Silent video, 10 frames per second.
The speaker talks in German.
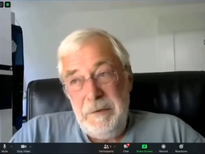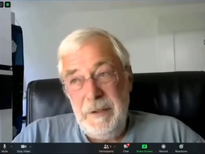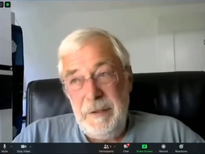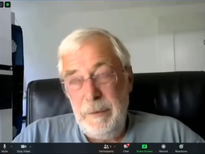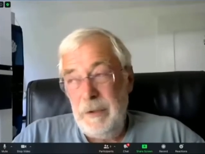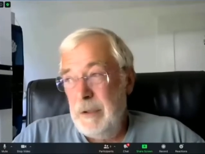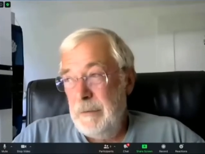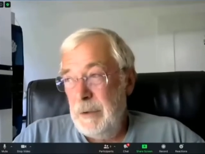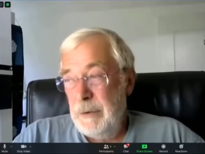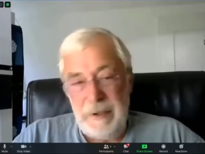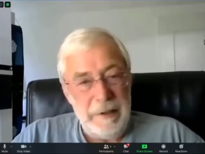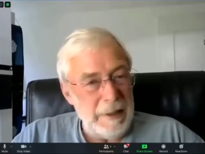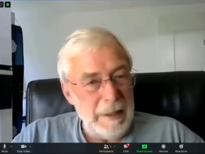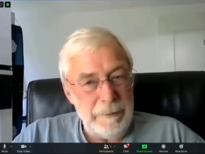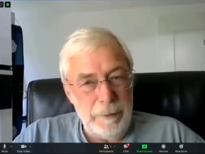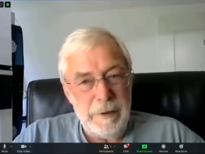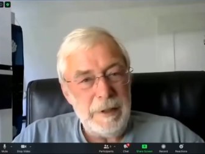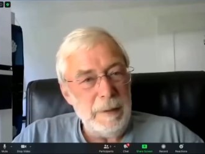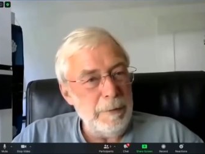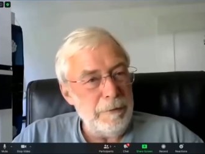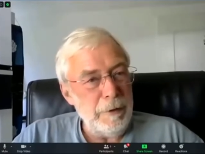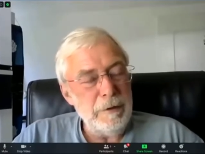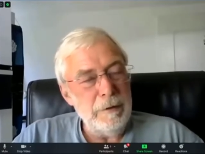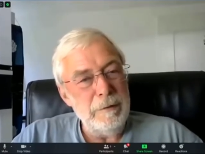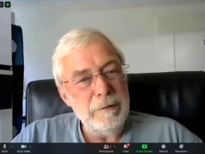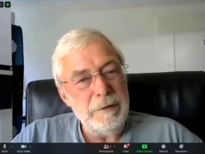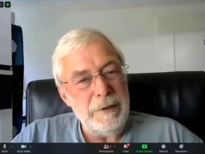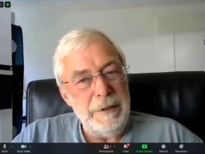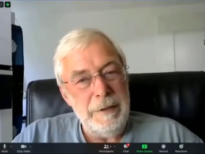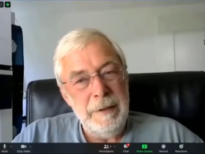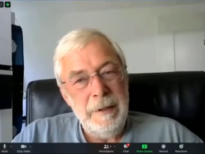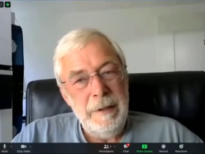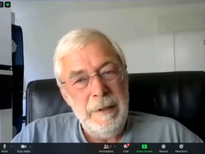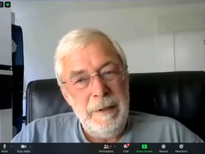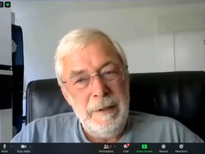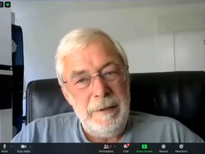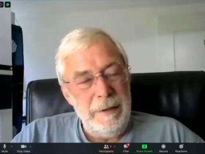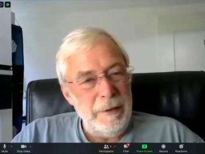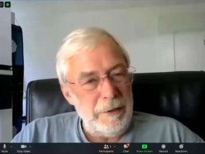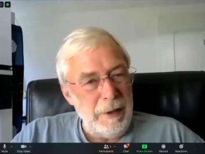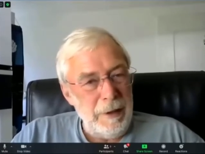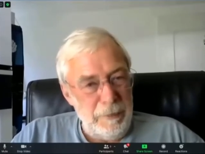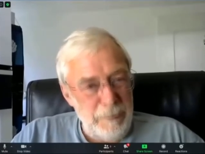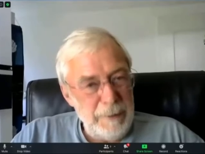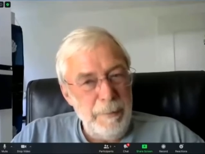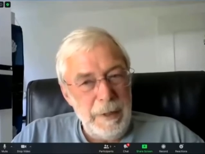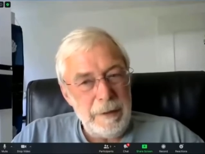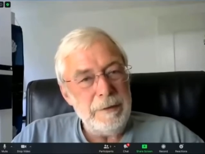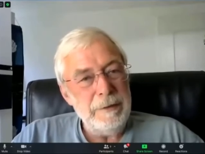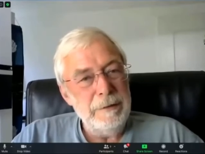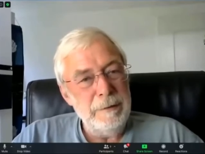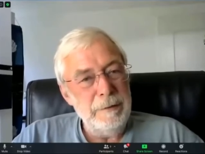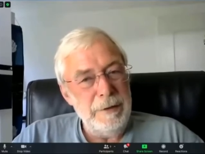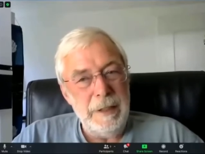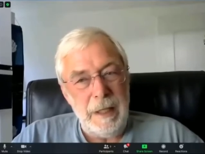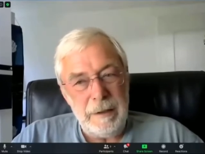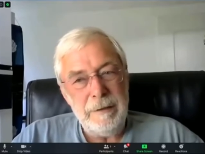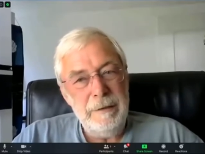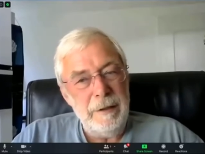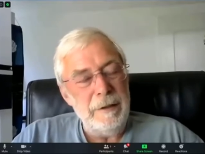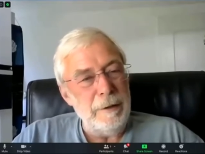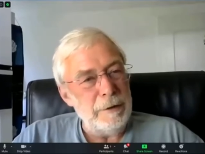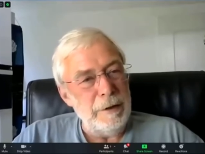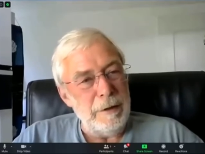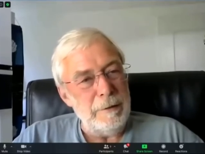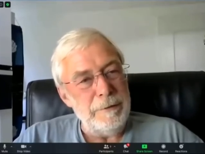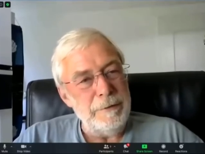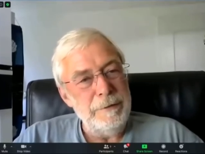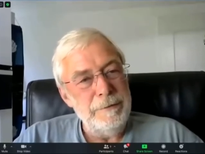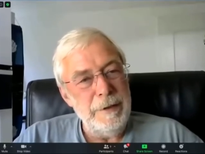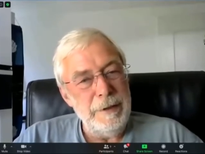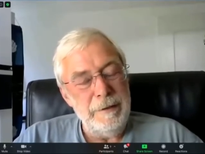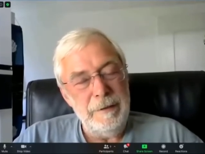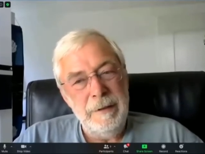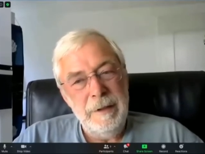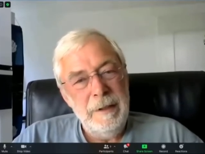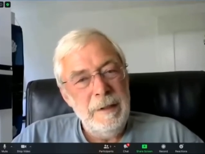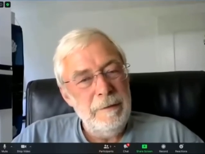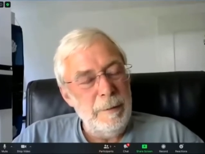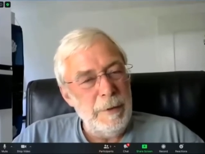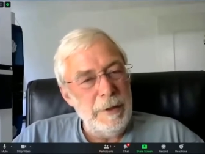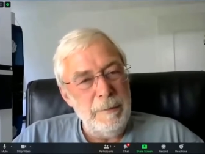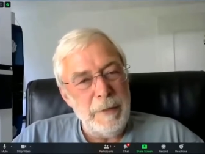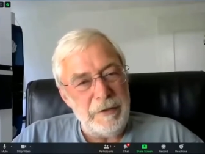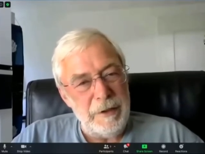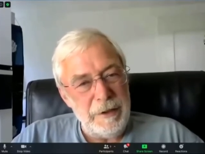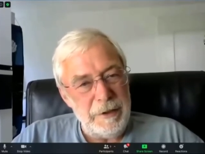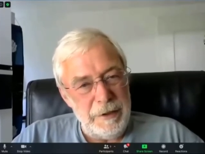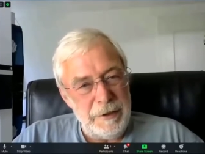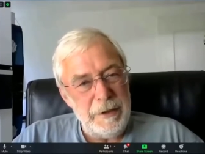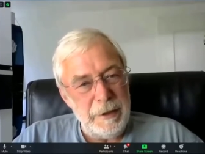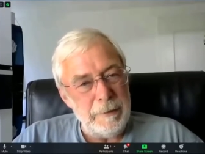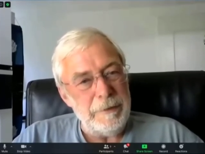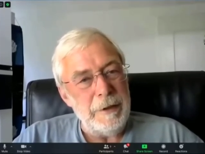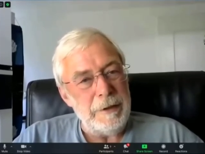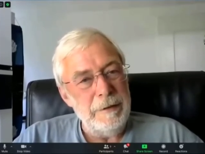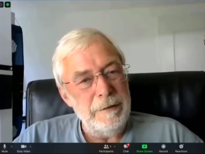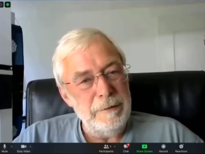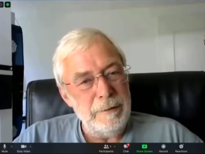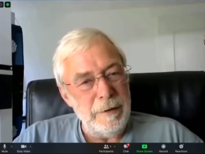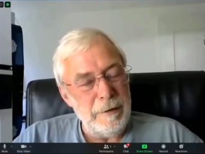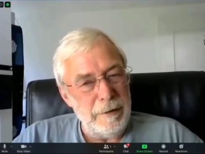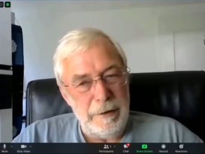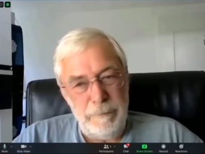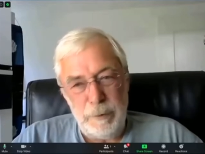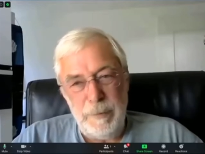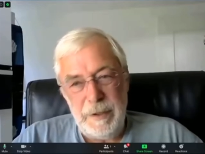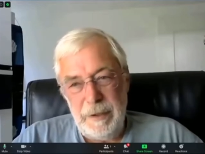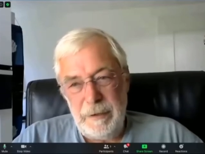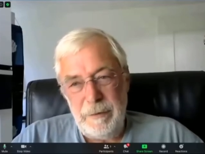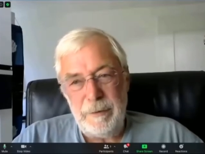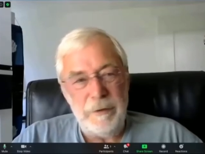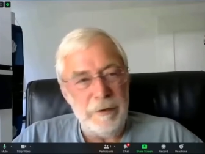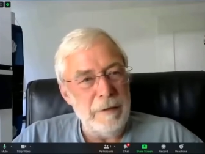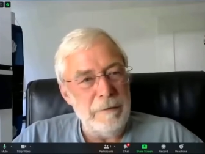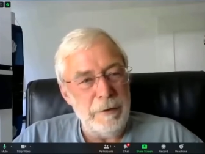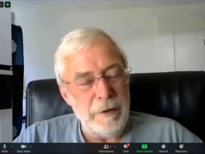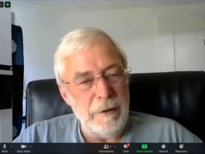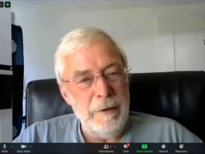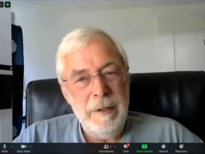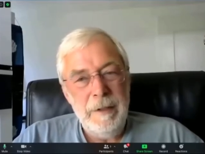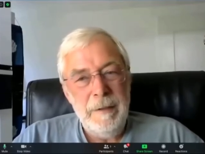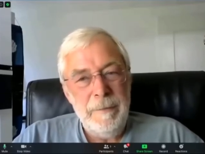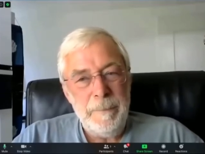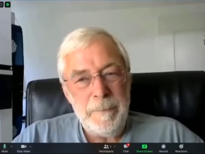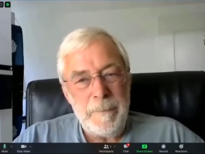ich würde davon ausgehen, drei Viertel der Bevölkerung, die, die das alles mitmacht und die achten dann auch darauf, wenn, wenn man die Maske nicht richtig aufhat. Und da wird man sagen, Große